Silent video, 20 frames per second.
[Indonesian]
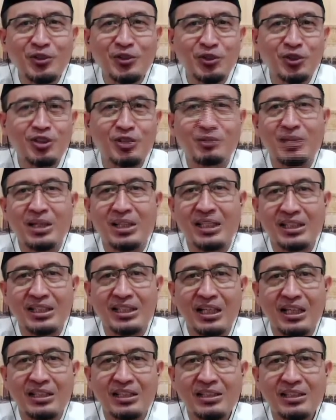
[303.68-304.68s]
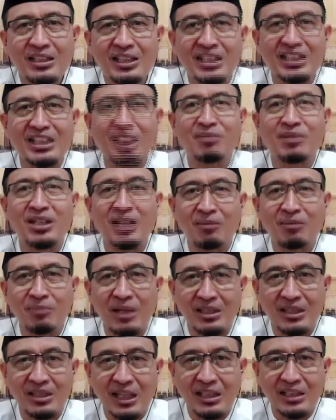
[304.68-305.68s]
untuk kebaikan kita
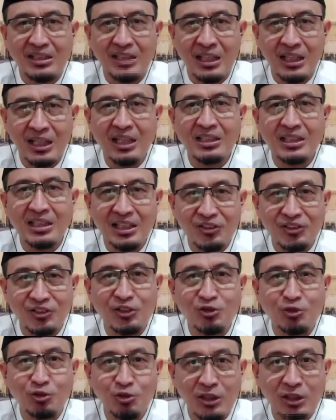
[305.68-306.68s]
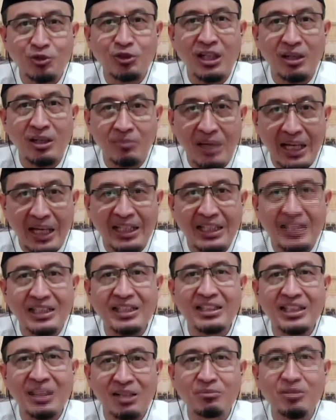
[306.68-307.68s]
mendapatkannya dari sesuatu yang baik,
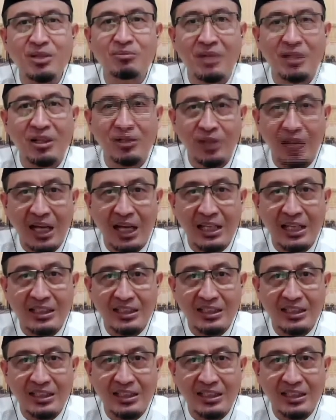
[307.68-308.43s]
yang bermanfaat,